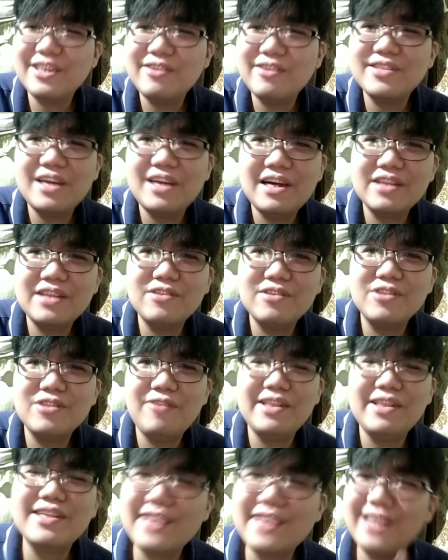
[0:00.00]
ako sa
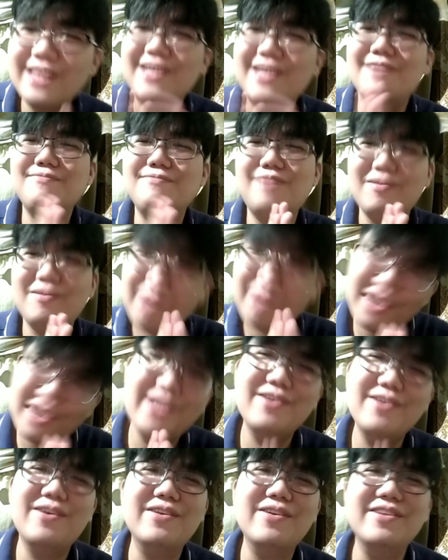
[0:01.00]
220. Sana pagbigyan
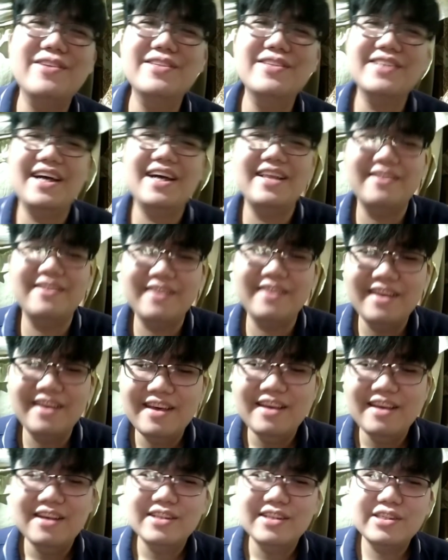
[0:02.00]
nyo ako dun saan.
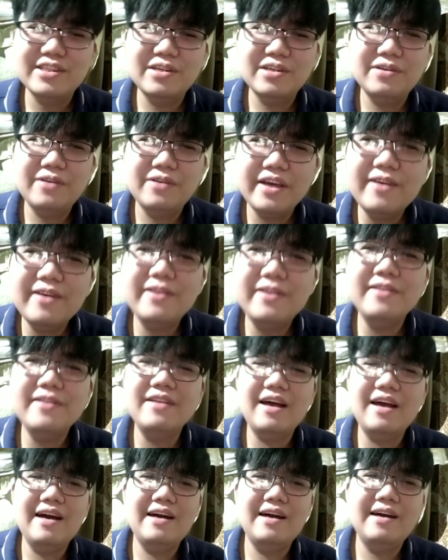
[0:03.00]
So, ayun,
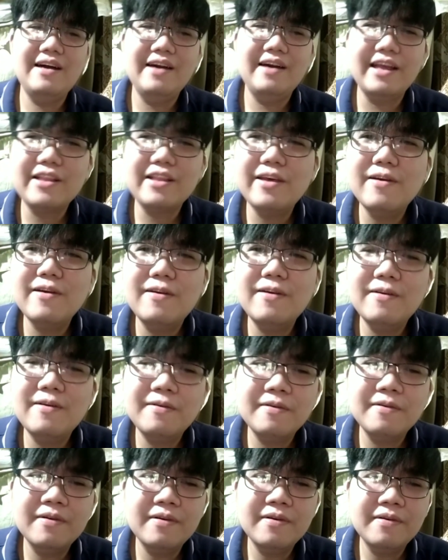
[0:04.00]
uh, ito yung
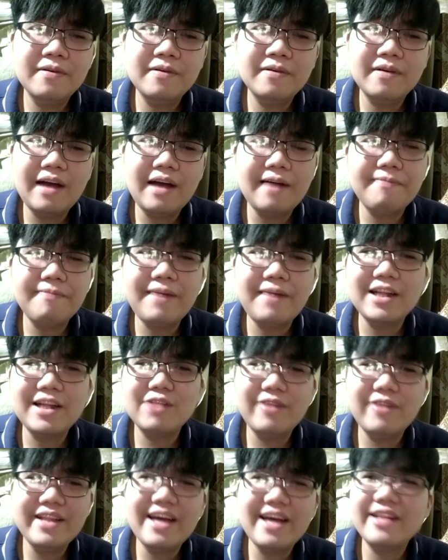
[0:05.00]
uh, part
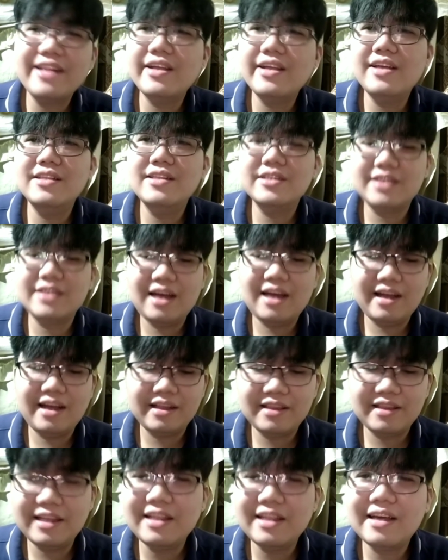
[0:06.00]
1 natin
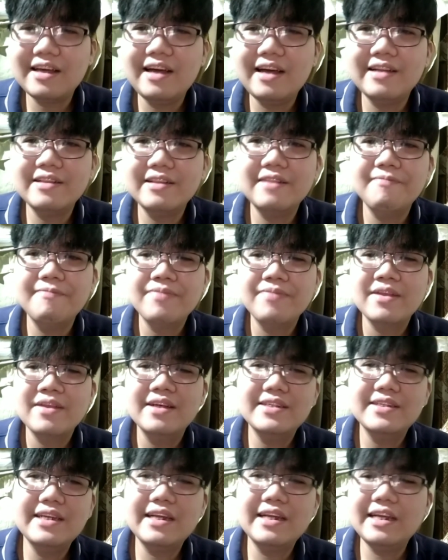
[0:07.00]
sa Pinkan
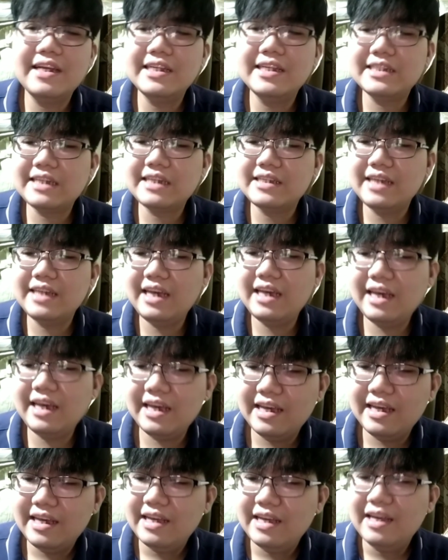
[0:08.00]
series kasi
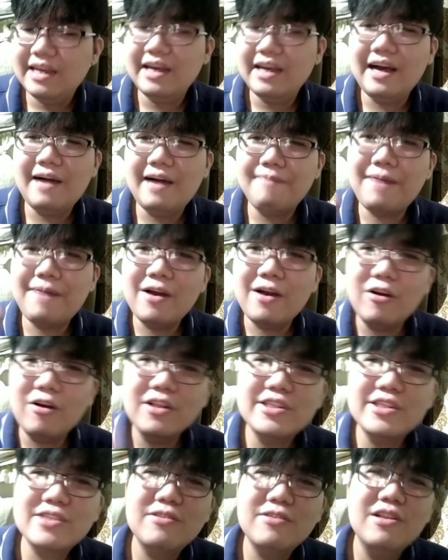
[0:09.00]
uh, pang
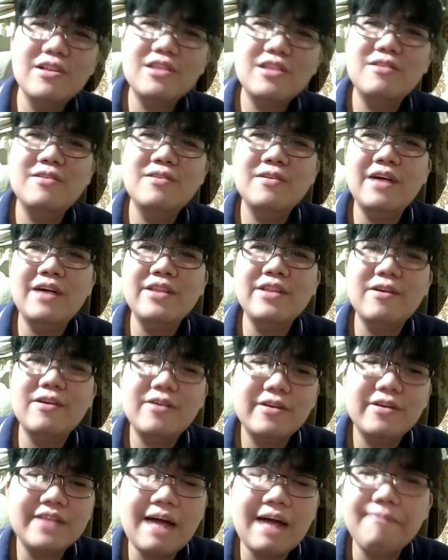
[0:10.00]
old school tong ano
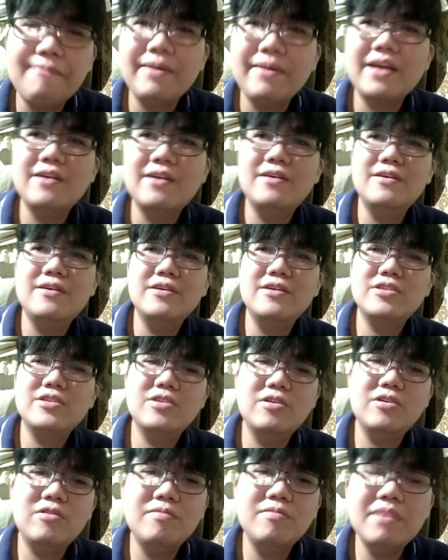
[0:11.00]
ko topic ko.
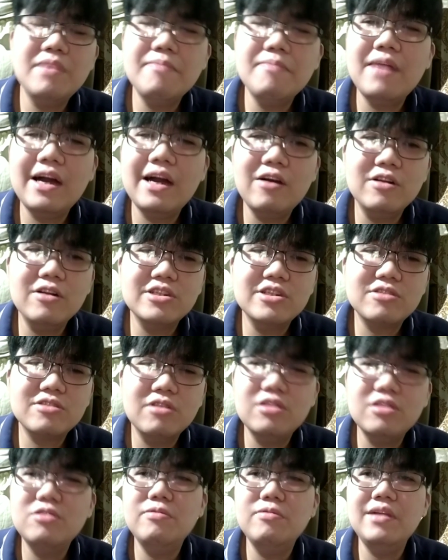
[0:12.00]
So, kung may mga old
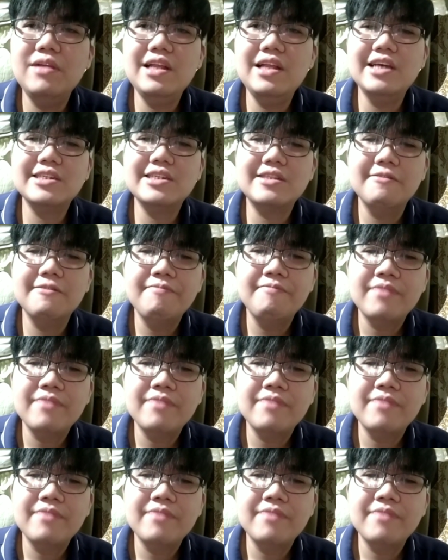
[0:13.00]
school do list,